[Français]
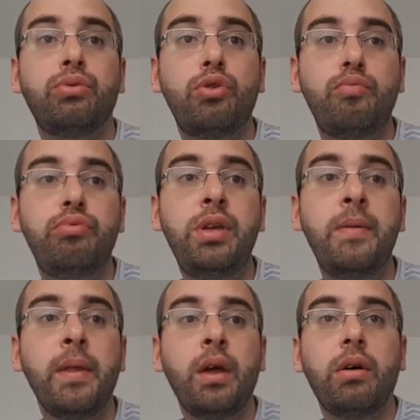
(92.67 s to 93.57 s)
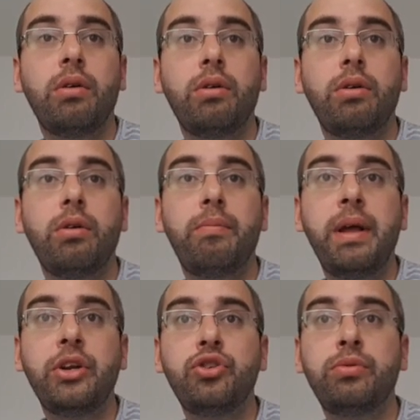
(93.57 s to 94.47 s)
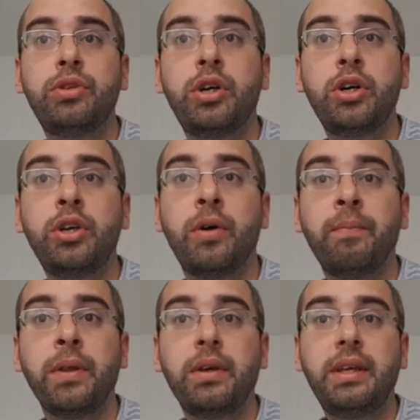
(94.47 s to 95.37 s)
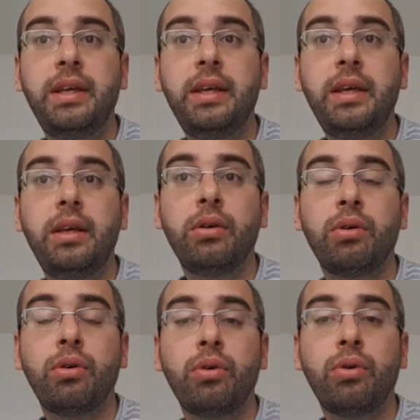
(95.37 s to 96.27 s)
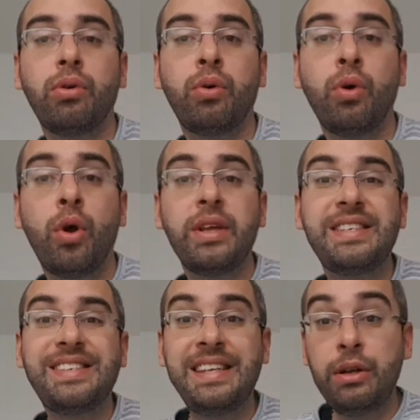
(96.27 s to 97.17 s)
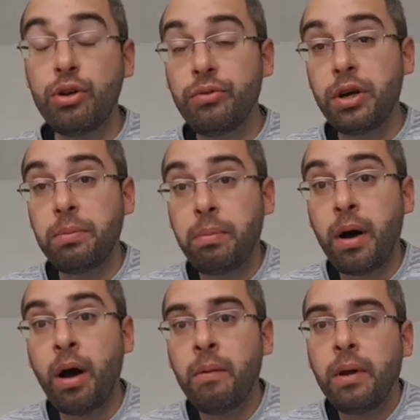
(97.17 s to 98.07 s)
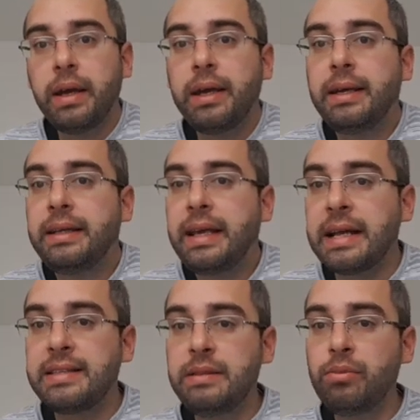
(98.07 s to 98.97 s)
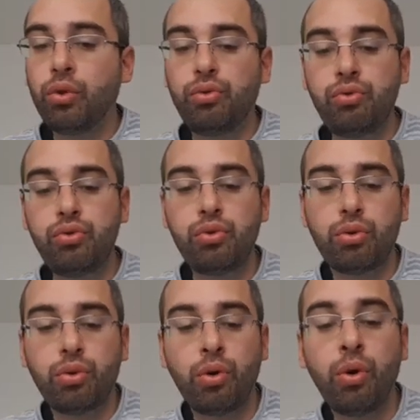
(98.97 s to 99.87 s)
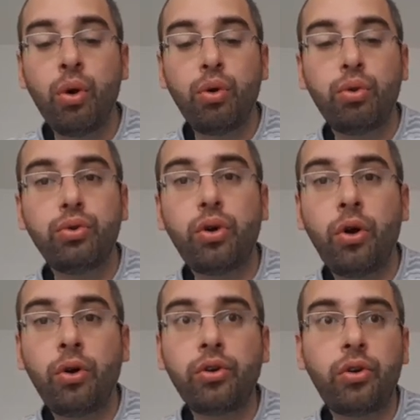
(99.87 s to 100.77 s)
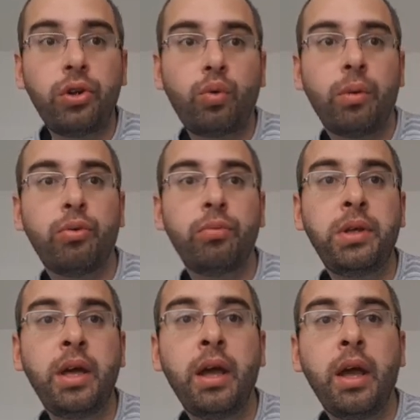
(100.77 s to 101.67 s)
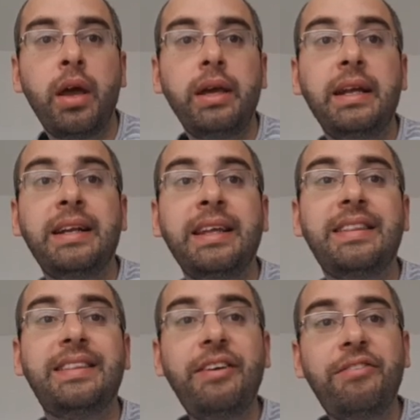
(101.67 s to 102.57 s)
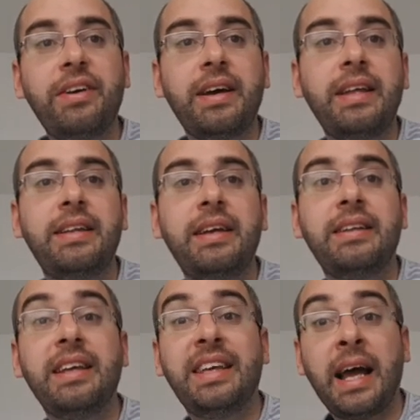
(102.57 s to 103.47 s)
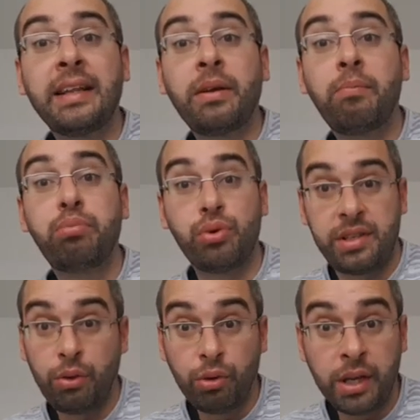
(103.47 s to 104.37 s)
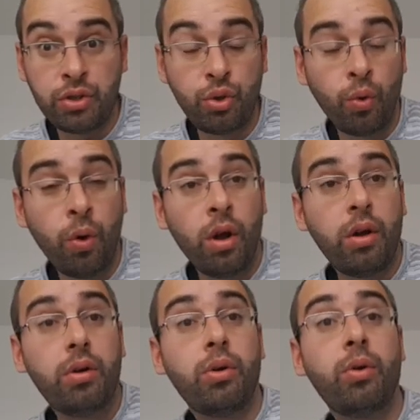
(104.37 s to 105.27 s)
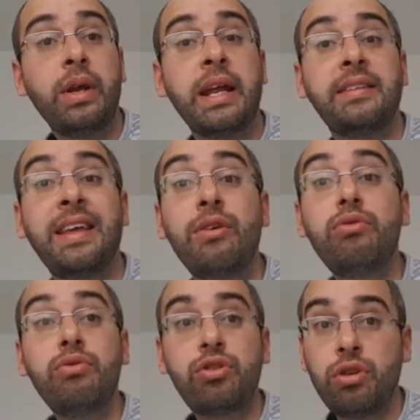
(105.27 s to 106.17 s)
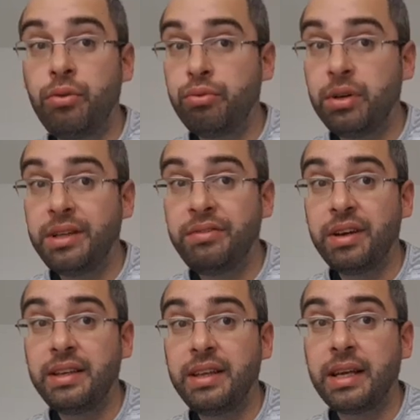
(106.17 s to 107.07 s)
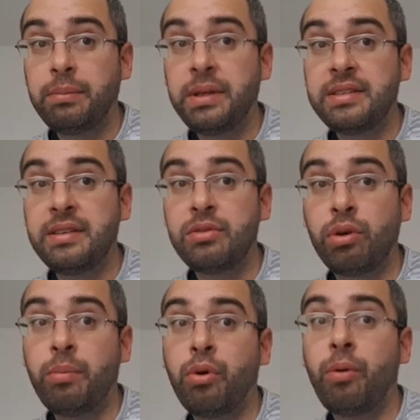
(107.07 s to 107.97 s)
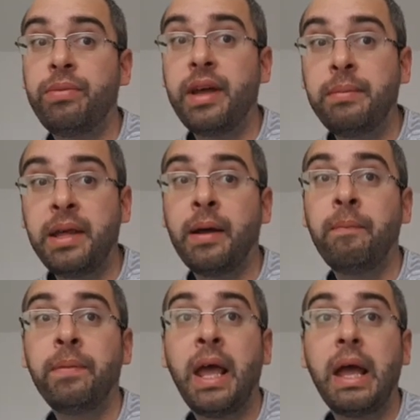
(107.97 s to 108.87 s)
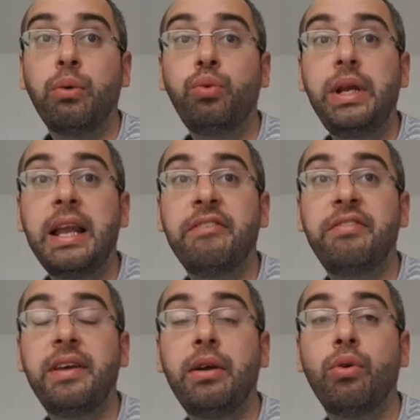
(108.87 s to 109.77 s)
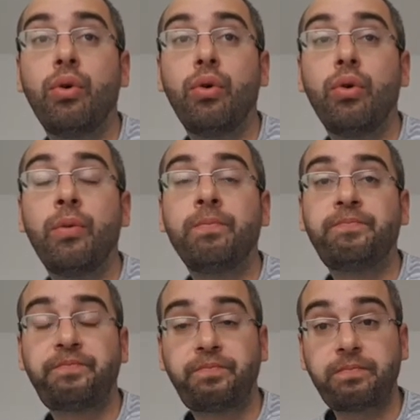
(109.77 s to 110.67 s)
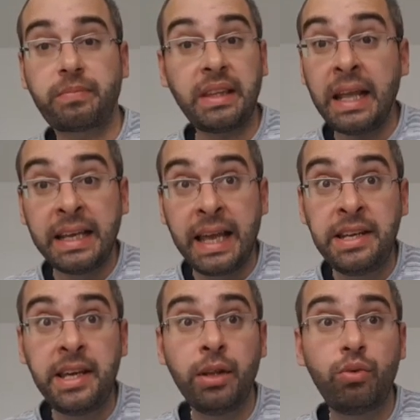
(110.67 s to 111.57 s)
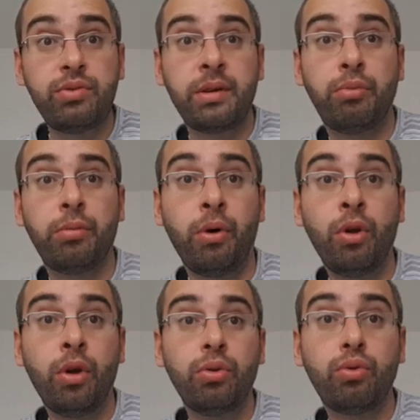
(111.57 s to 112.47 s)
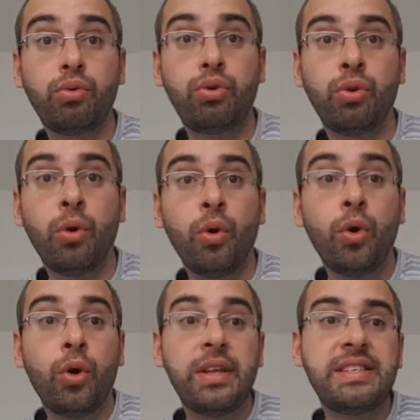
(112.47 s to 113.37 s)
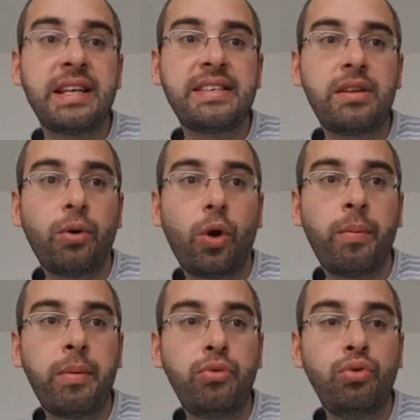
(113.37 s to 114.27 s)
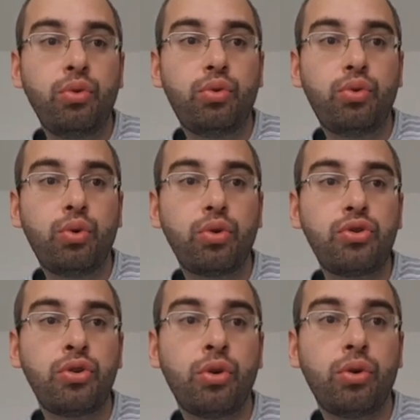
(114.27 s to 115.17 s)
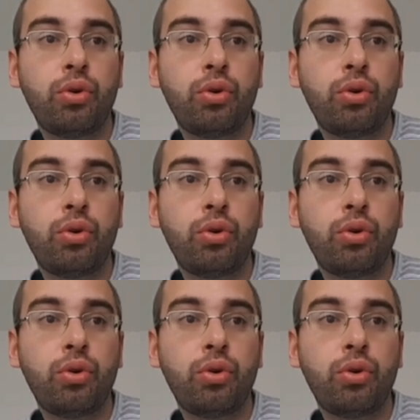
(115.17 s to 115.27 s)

depuis. Bella Monoy qui, s'il ne faute pas, et quasiment toujours euh, euh, dans, les trois premiers. Il est déféré des, quatre pour cette occasion. Euh, il a été une seule fois déféré des quatre pieds, c'était sur l'hippodrome d'Amiens, où il avait gagné, tout simplement. Donc ça sent quand même une course